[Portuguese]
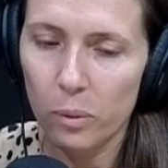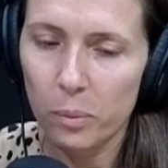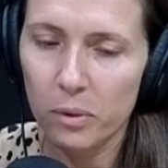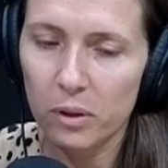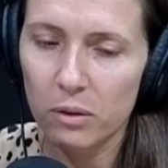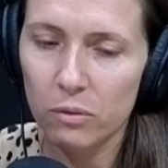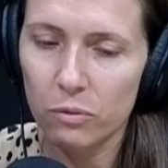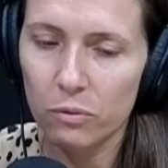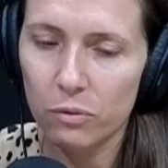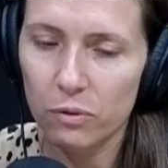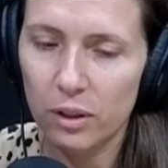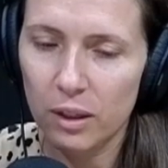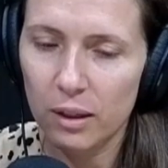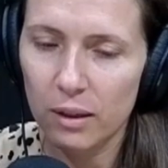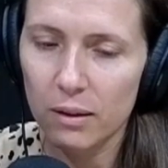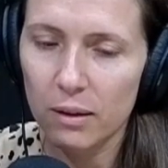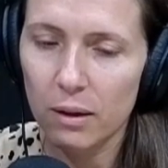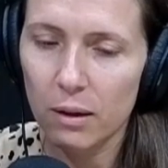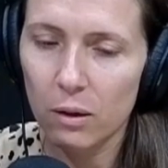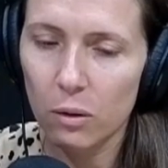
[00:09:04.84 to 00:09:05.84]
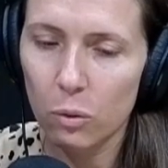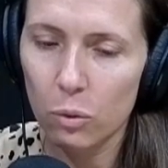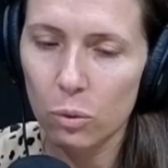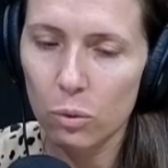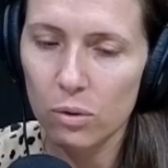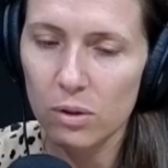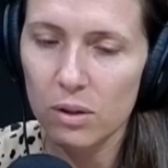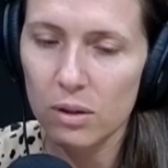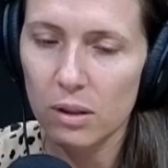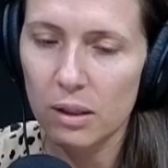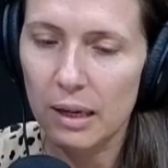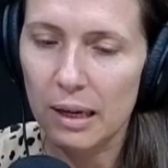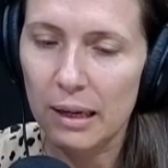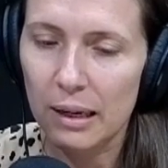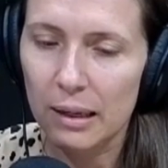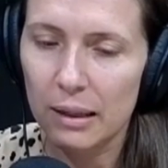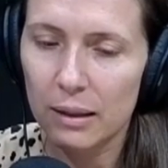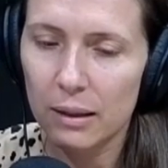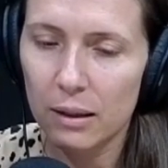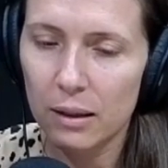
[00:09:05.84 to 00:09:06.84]
emanam vida, luz e
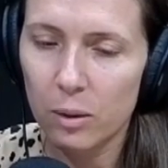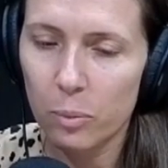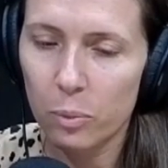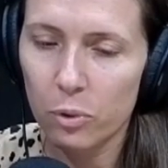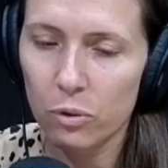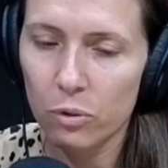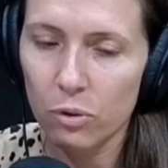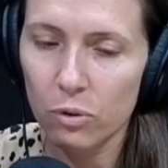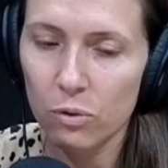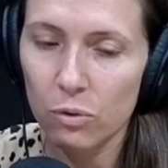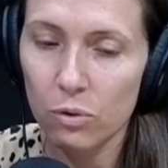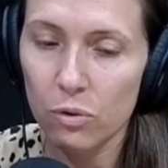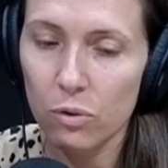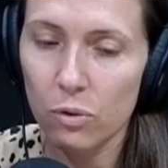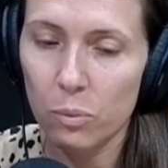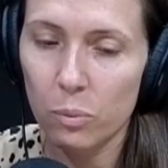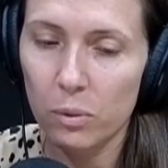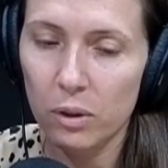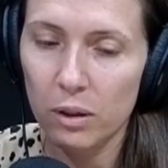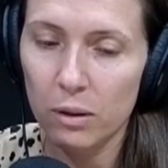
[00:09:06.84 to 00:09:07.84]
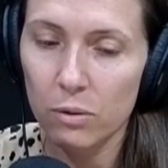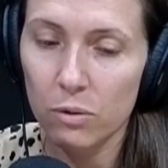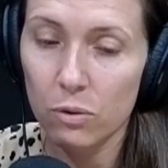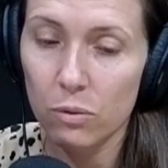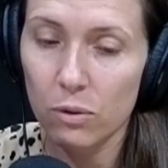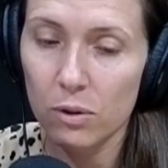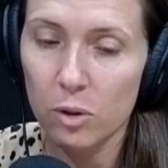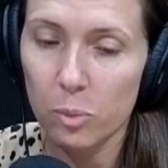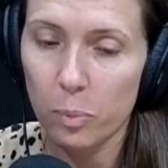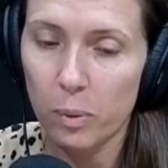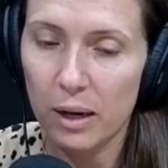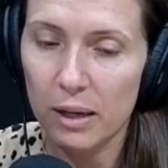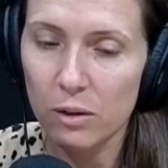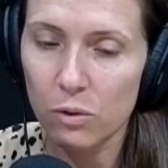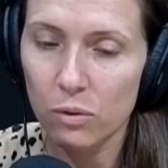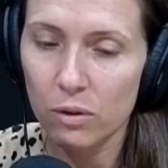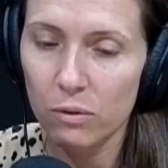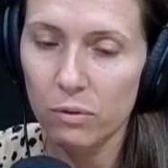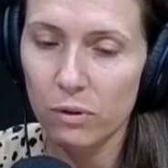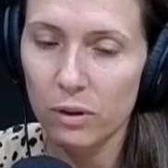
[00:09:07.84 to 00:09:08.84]
alegria por todos os domínios do
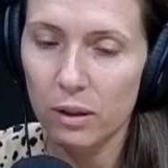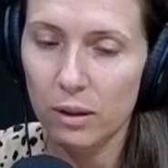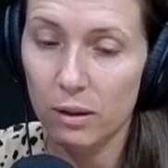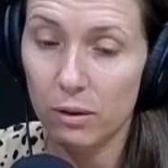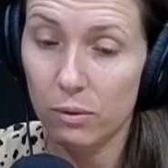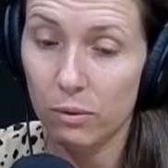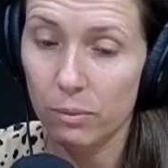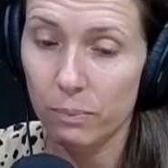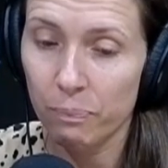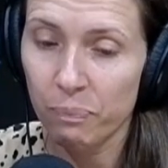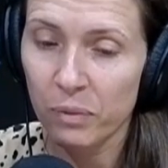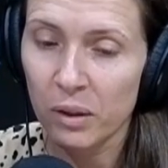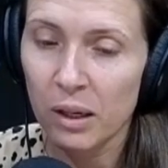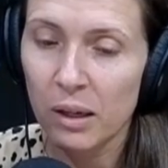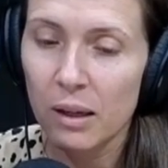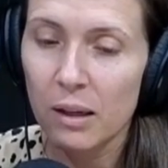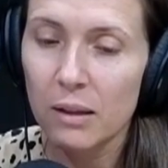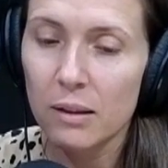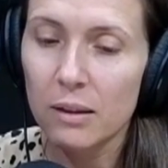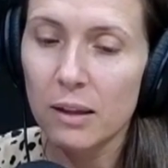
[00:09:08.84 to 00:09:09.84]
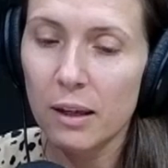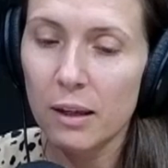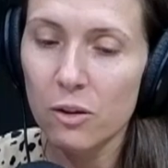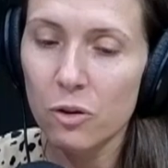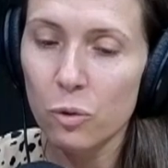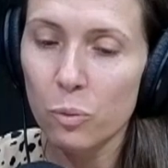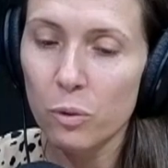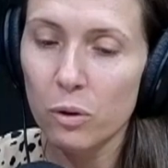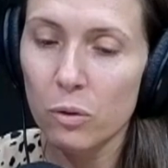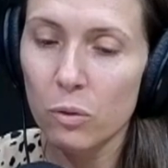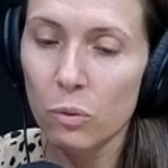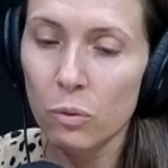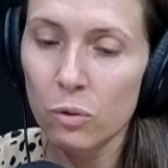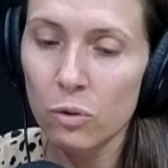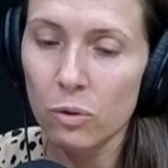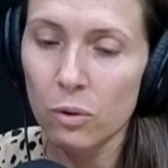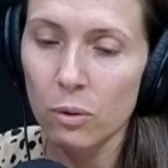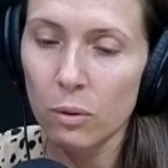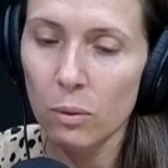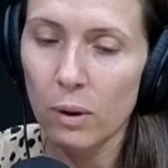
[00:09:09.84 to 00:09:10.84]
espaço infinito. Desde o
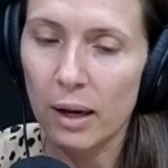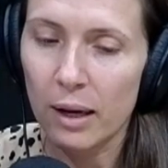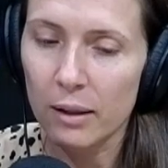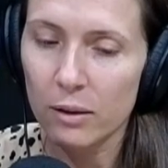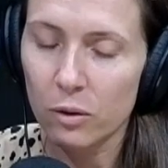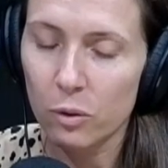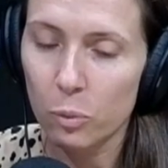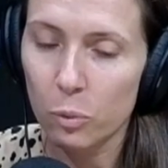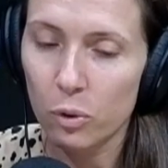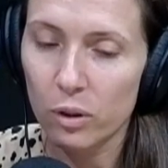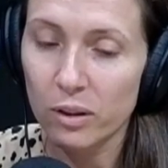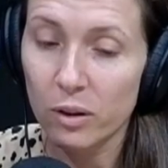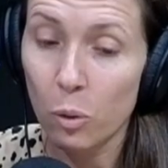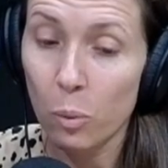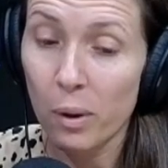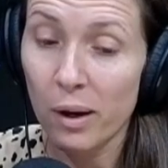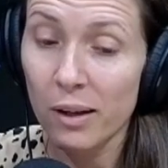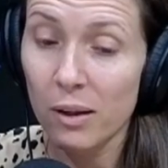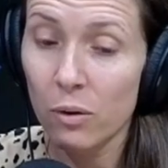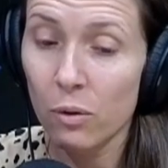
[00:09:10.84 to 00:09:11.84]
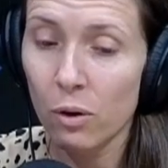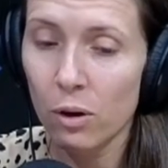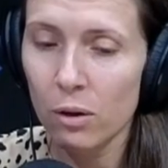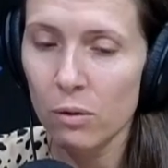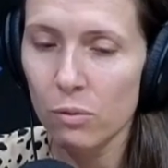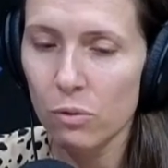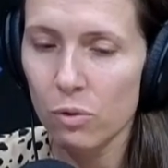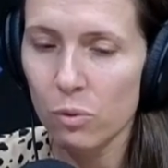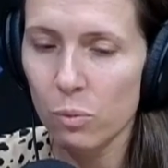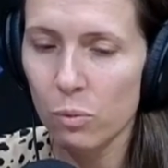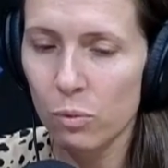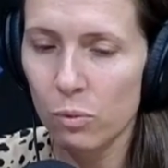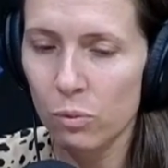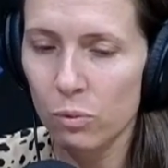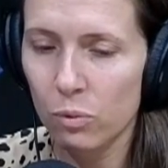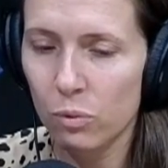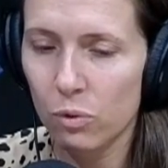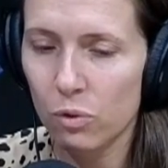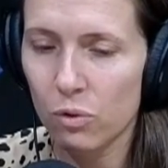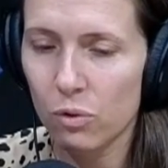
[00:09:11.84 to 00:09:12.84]
minúsculo átomo até o maior dos
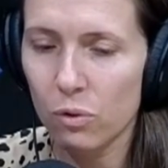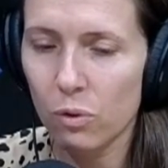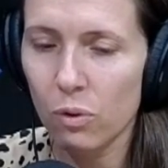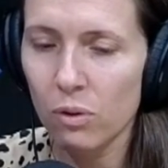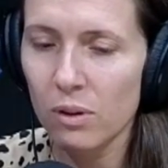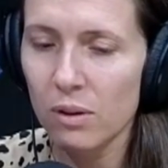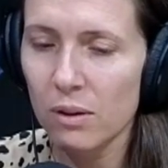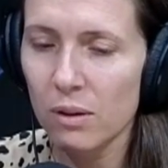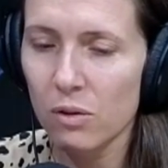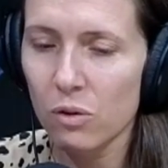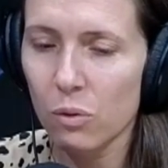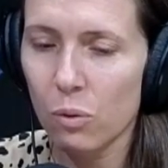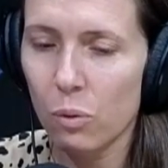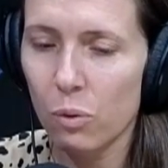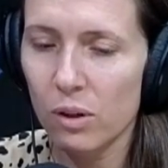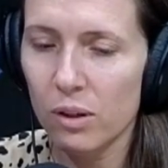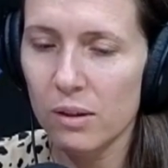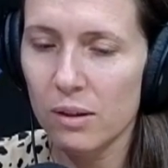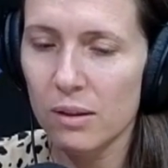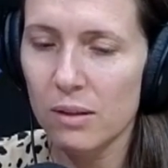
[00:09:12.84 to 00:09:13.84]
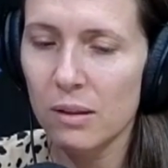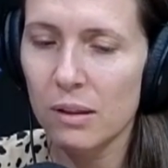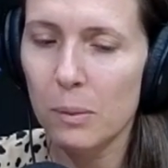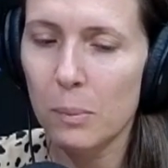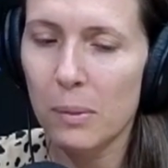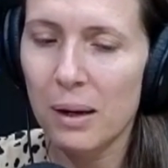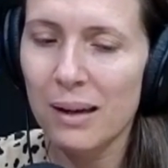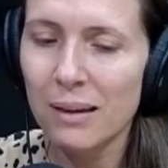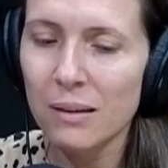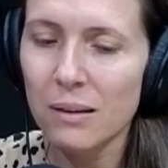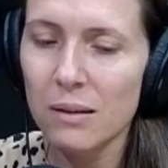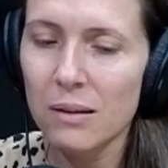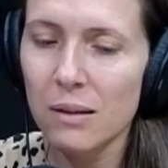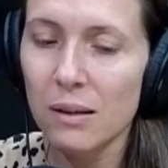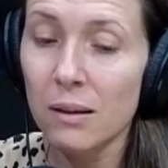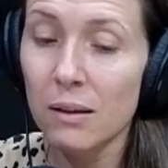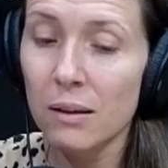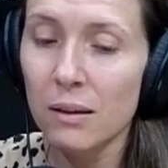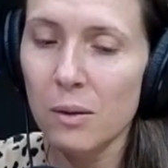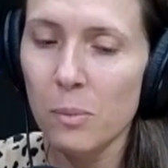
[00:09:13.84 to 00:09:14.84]
mundos, todas as coisas, animadas e
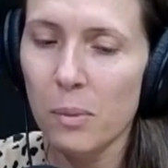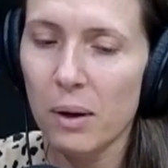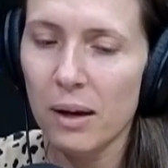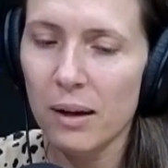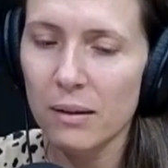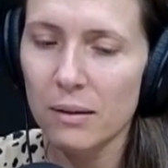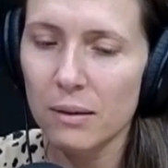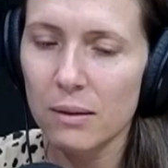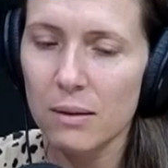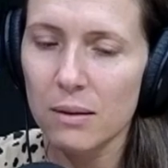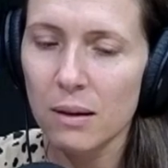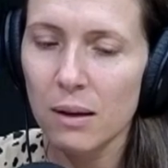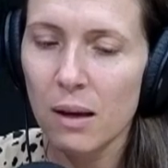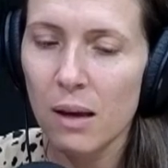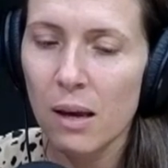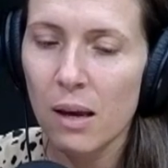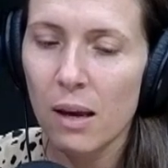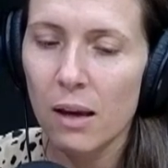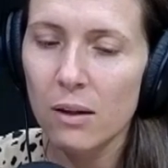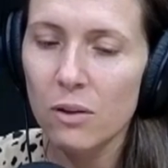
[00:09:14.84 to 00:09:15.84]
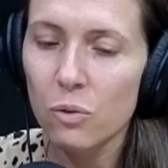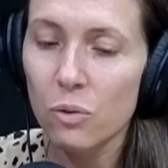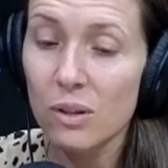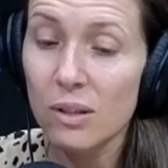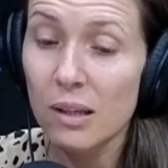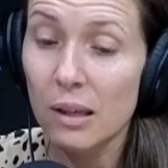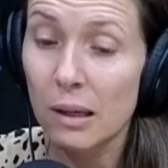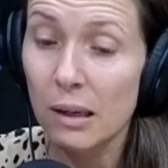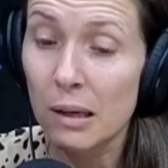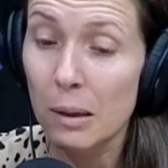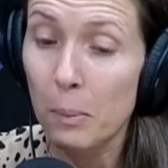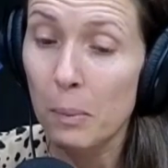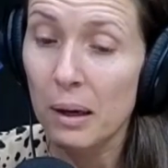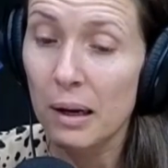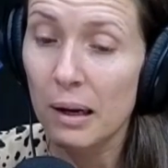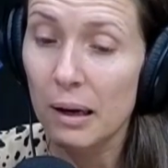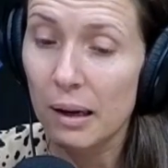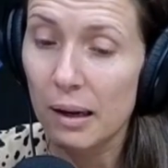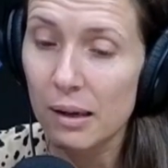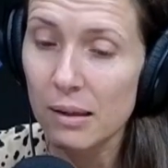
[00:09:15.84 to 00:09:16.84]
inanimadas, em sua serena
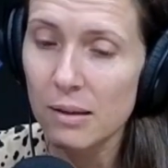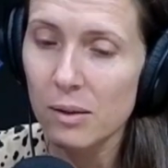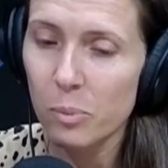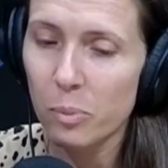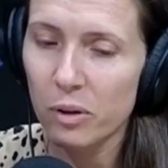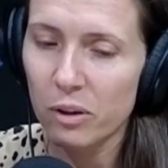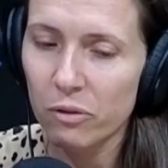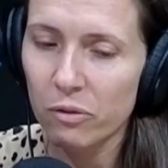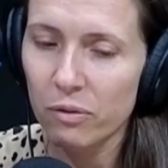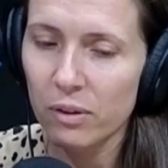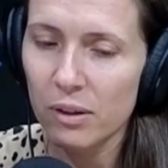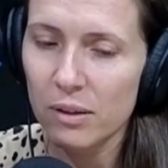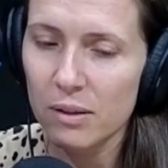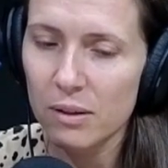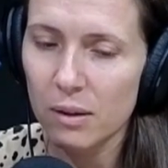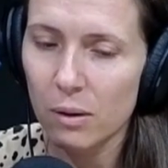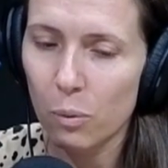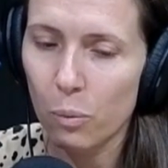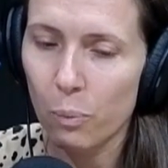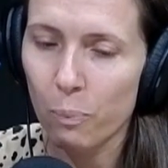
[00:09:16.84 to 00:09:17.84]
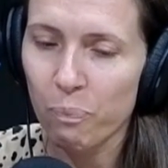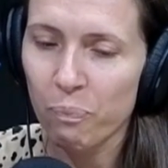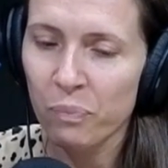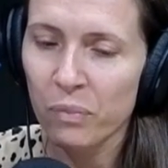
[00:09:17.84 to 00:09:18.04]
beleza e perfeição